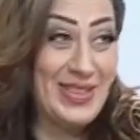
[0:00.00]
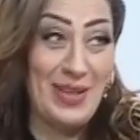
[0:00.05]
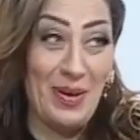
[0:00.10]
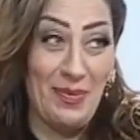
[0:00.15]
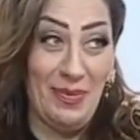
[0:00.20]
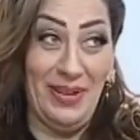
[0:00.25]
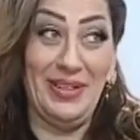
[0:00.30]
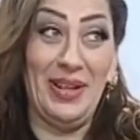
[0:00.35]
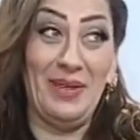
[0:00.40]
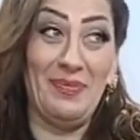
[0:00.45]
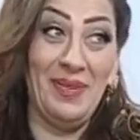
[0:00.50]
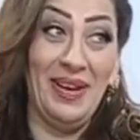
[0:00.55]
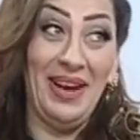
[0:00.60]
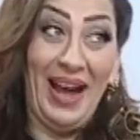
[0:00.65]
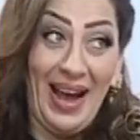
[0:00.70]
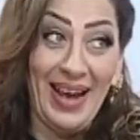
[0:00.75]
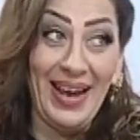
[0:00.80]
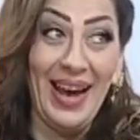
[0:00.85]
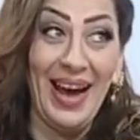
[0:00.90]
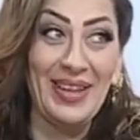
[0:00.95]
استبعدت
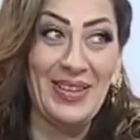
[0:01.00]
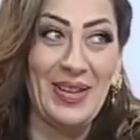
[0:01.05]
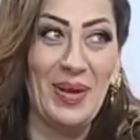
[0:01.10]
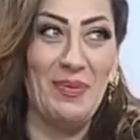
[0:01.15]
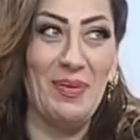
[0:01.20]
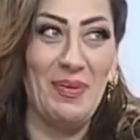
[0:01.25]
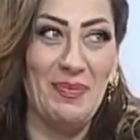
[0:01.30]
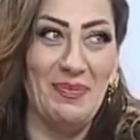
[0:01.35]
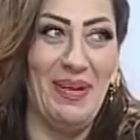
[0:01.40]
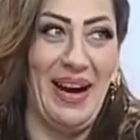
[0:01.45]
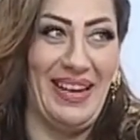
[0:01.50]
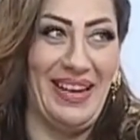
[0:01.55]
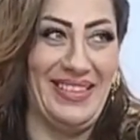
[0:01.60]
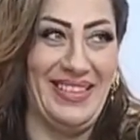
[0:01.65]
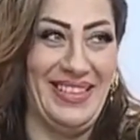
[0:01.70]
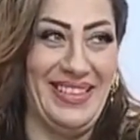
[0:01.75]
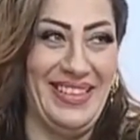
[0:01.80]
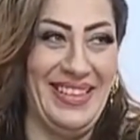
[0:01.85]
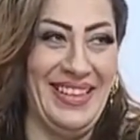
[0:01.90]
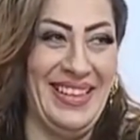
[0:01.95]
من حياتها من
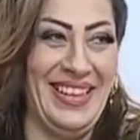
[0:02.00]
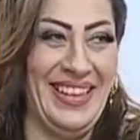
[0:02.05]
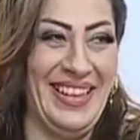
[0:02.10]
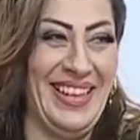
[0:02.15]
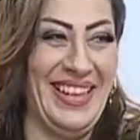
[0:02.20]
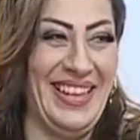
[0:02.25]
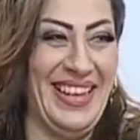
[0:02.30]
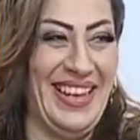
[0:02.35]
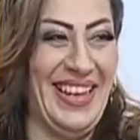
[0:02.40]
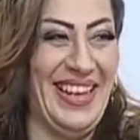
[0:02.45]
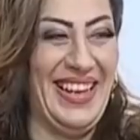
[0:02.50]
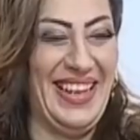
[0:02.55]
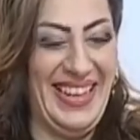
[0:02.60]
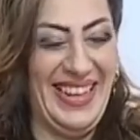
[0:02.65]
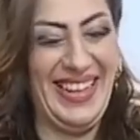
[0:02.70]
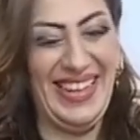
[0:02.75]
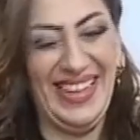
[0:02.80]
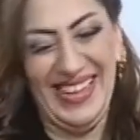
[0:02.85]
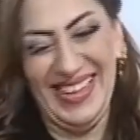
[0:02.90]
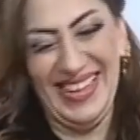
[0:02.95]
بعدي عافها